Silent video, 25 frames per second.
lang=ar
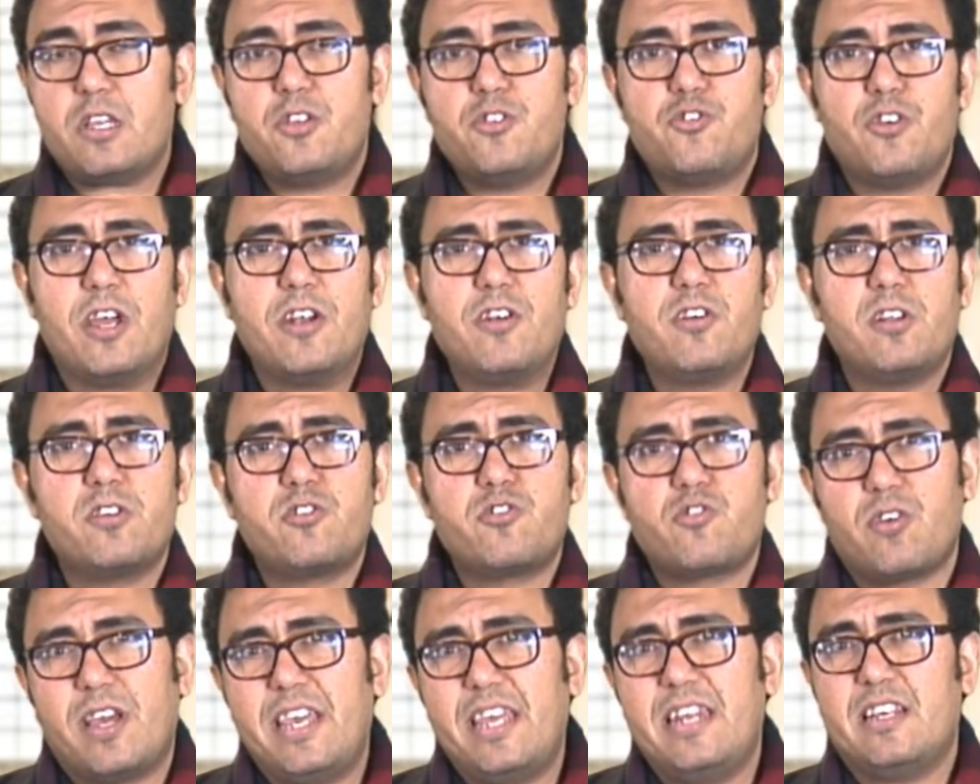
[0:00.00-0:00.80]
general
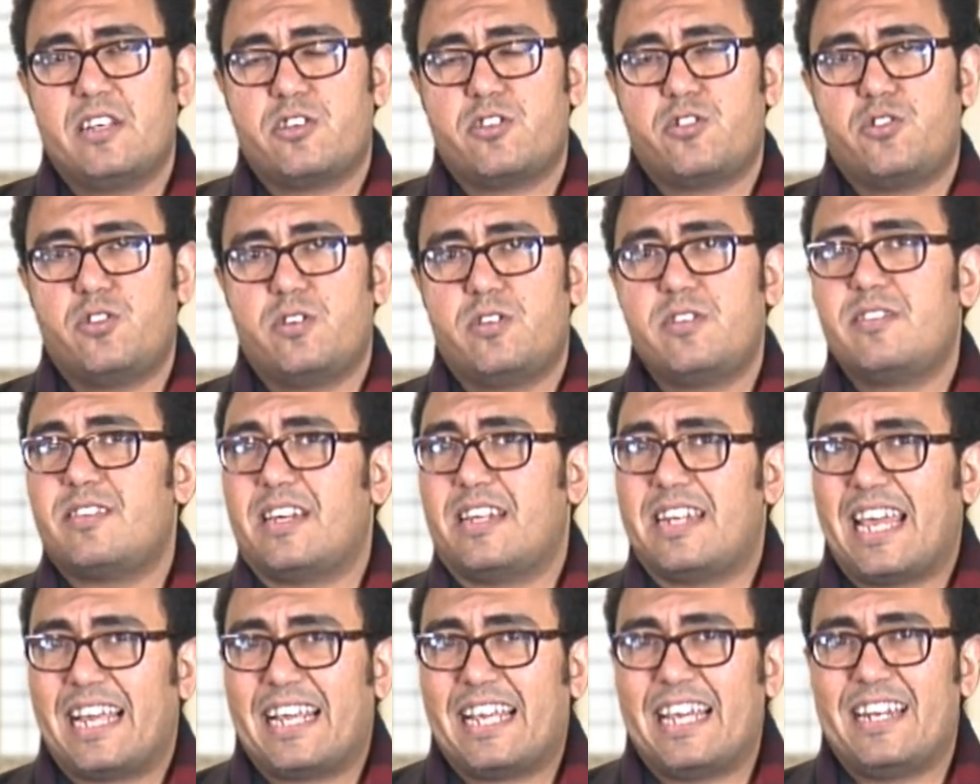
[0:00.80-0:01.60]
training students
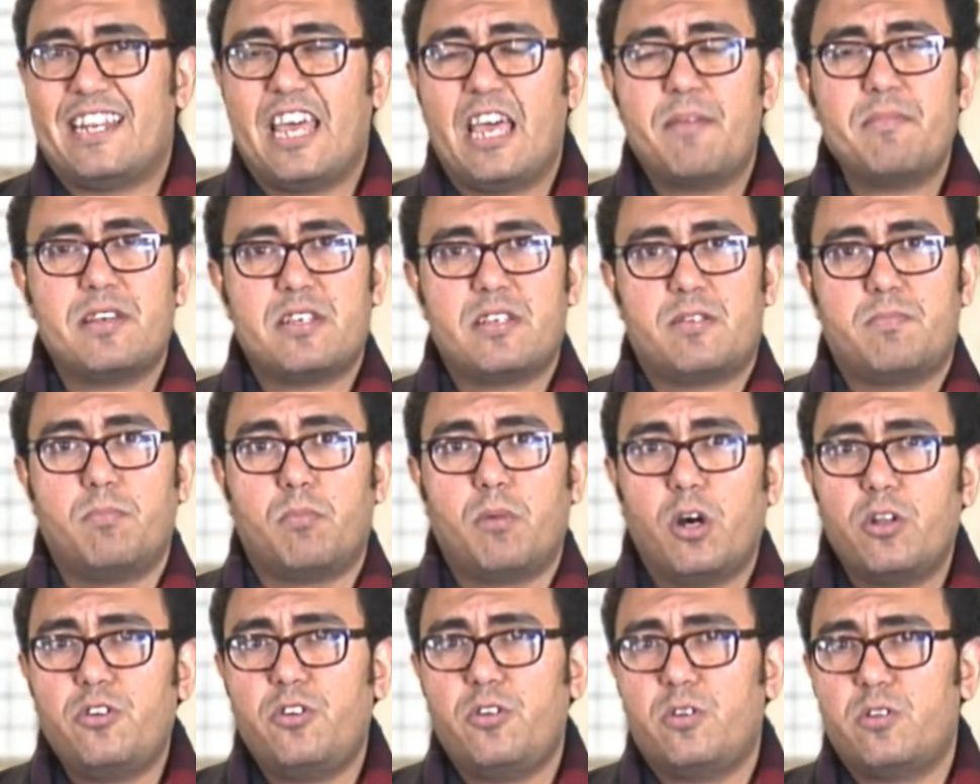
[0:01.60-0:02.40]
and academic
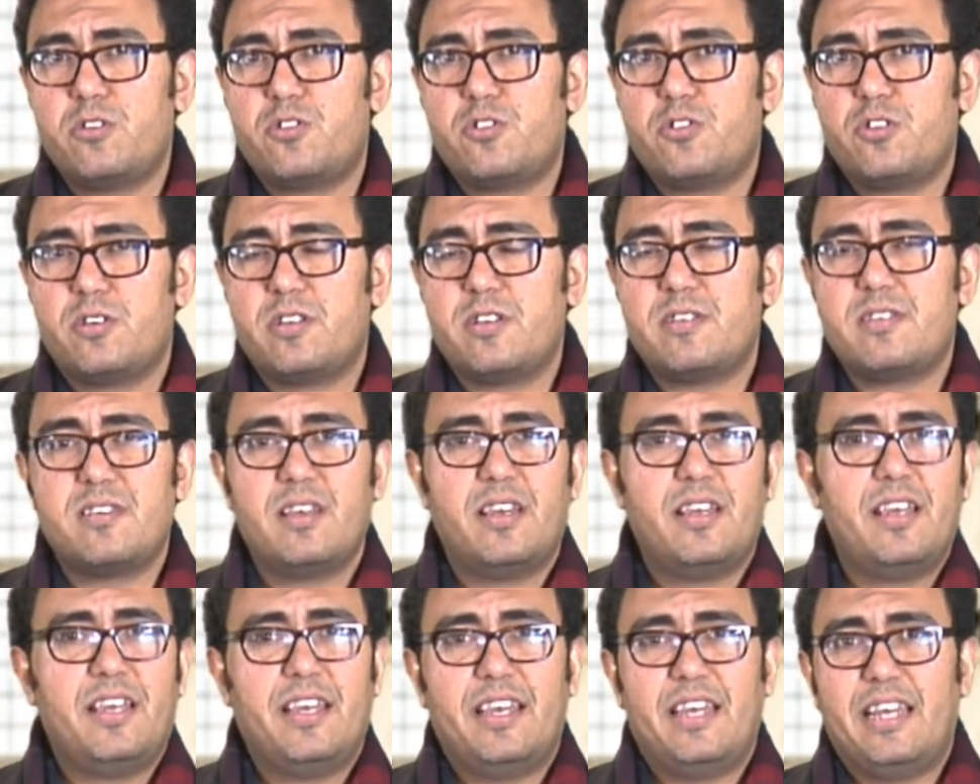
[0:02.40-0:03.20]
module students
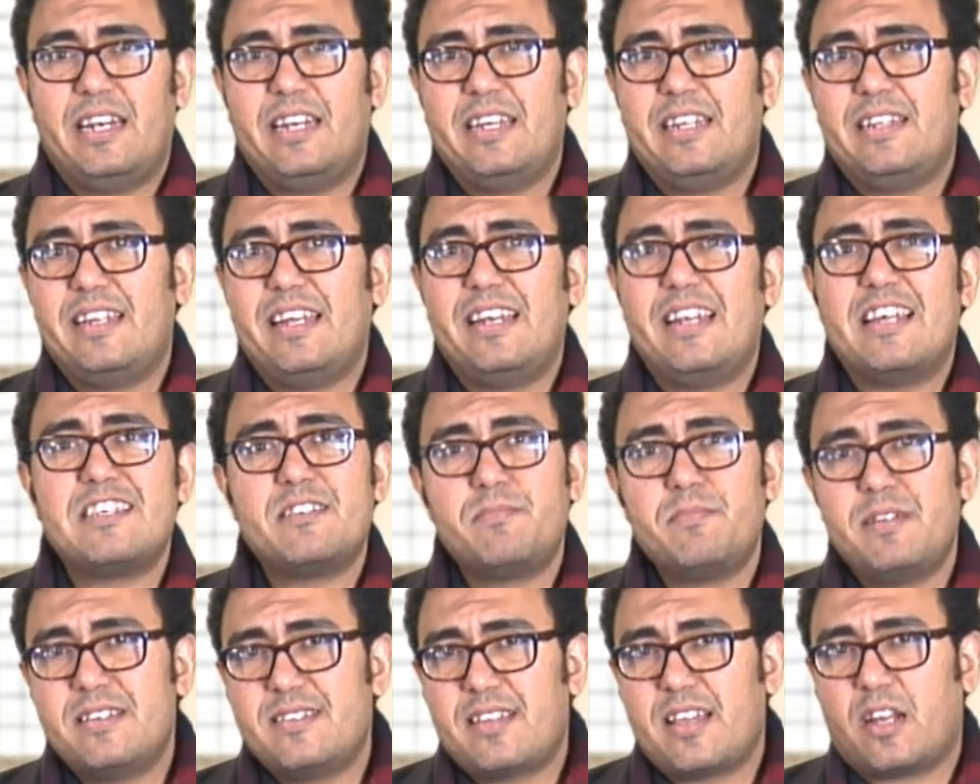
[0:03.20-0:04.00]
الاثنين
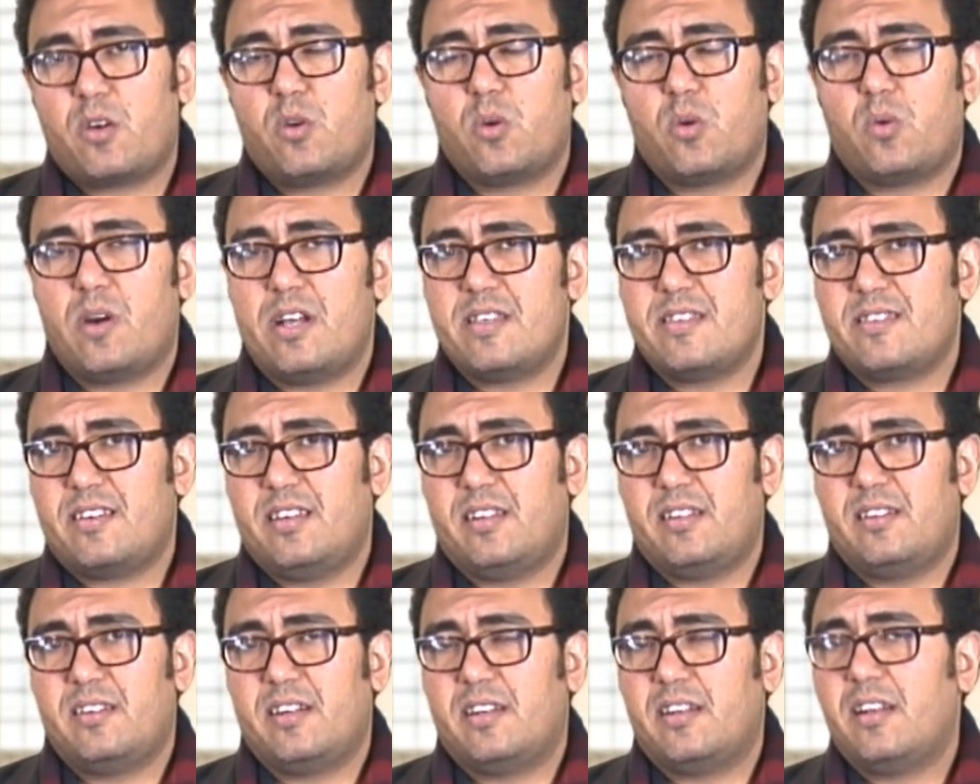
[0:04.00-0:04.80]
لازم يذاكروا كويس
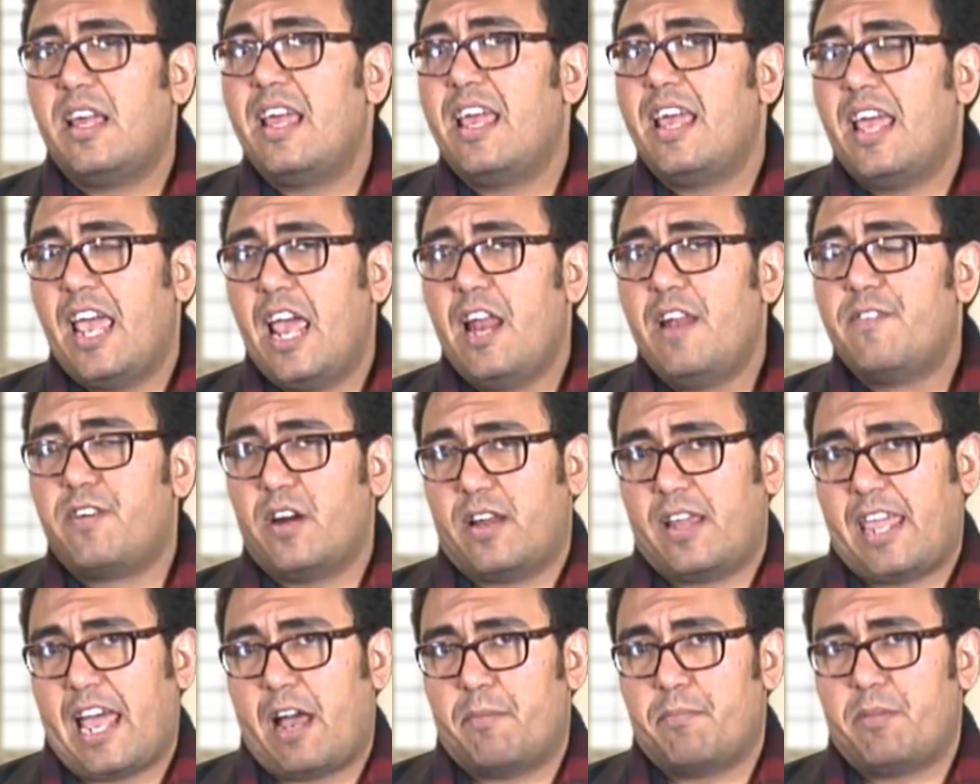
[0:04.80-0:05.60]
جدا
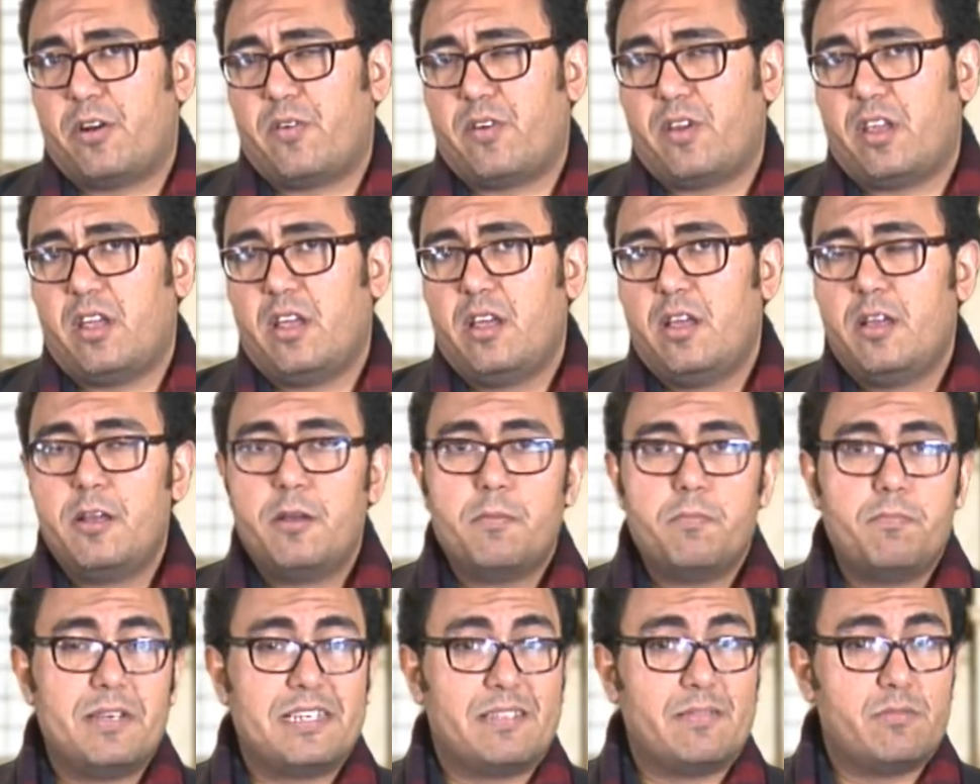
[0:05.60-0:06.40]
vocabulary
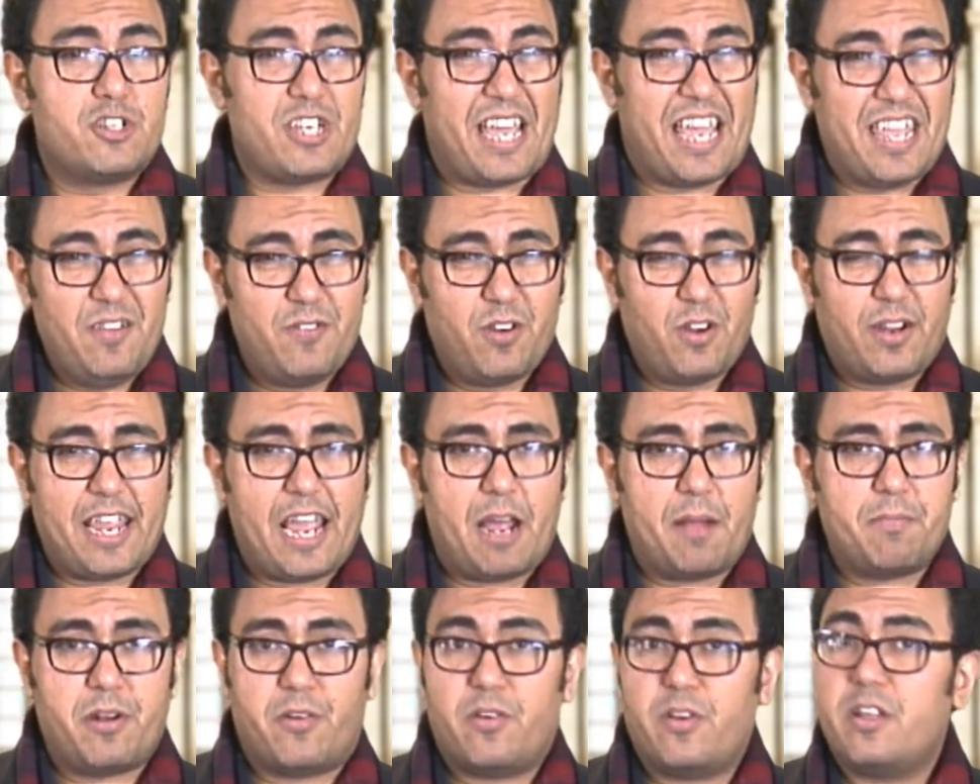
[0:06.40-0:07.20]
بس مش اي
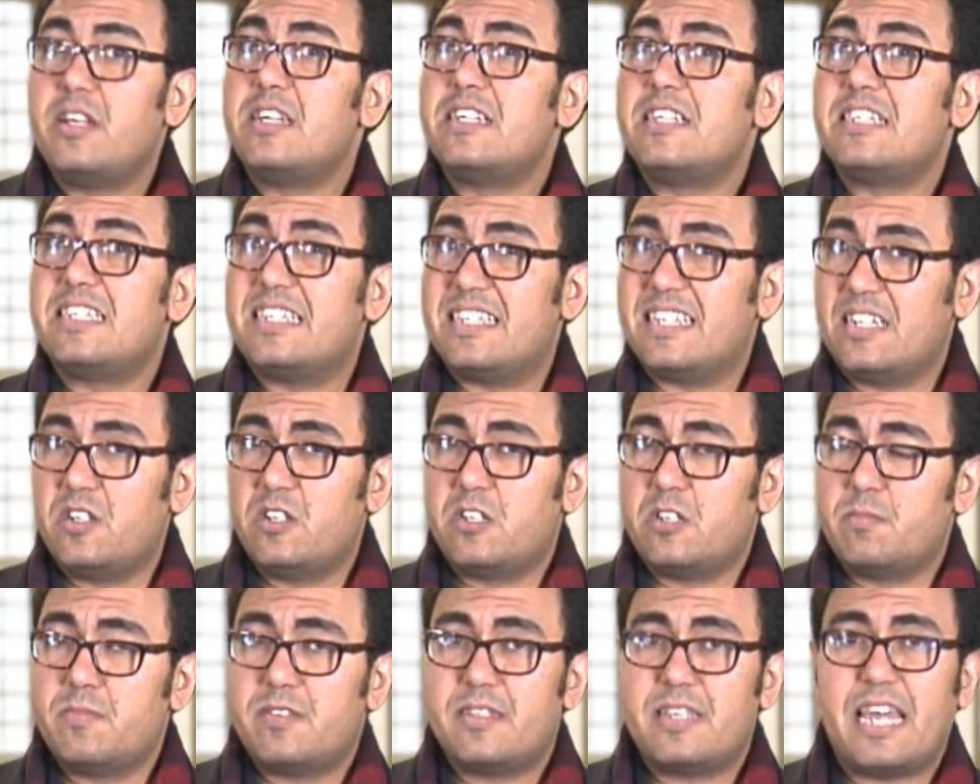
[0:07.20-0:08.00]
vocabulary
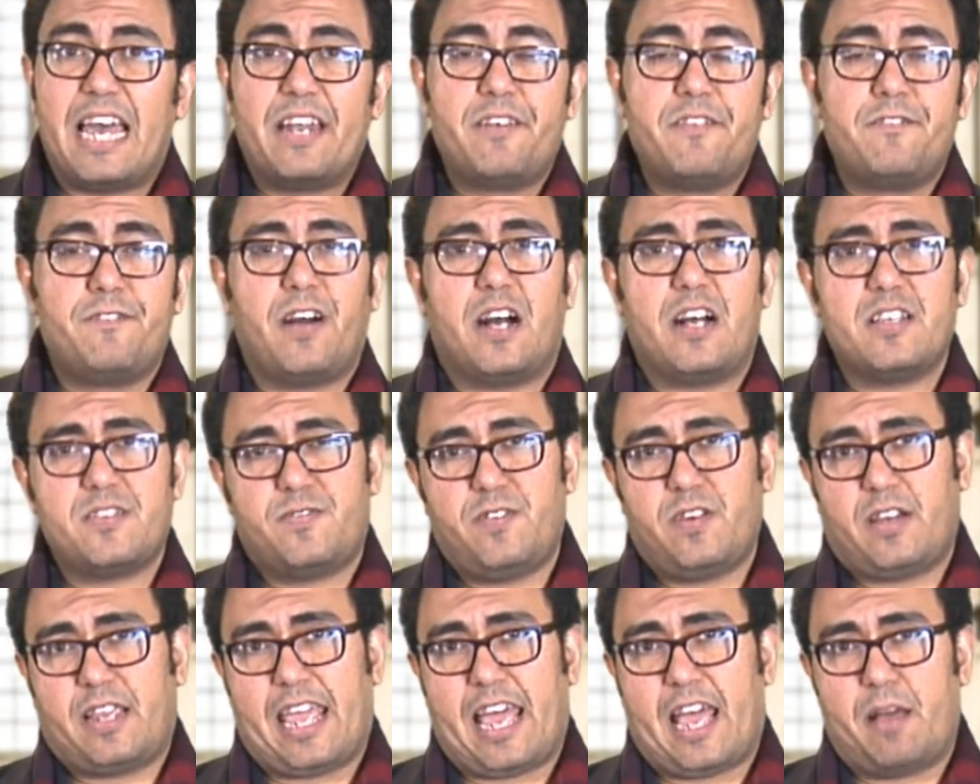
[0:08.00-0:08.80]
synonyms
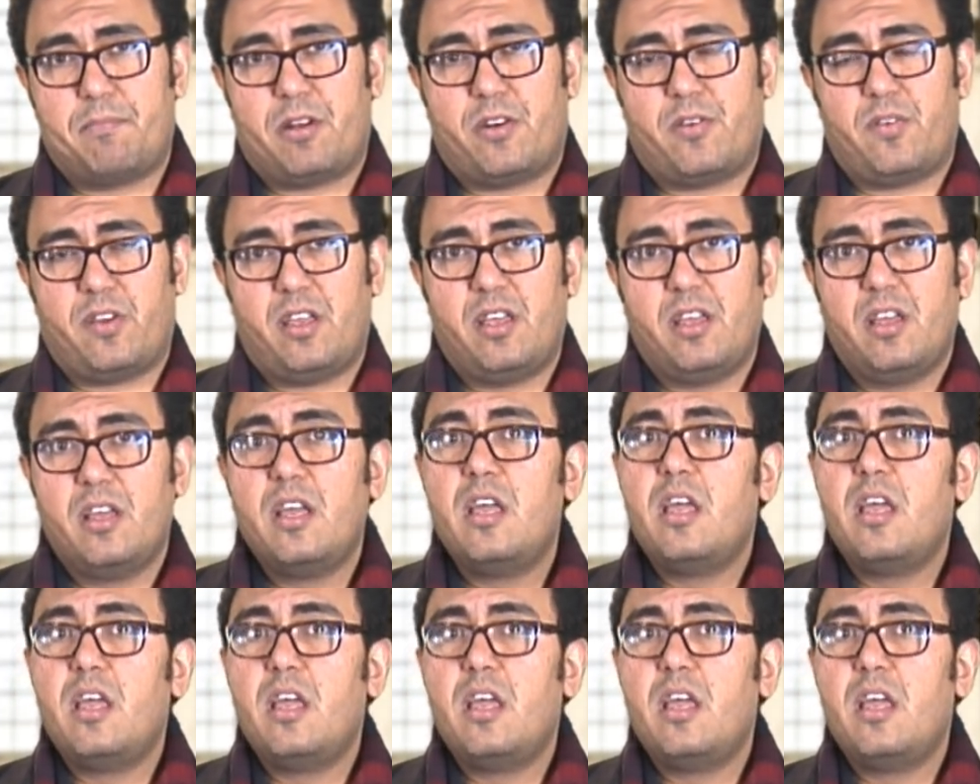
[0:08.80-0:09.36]
advanced vocabulary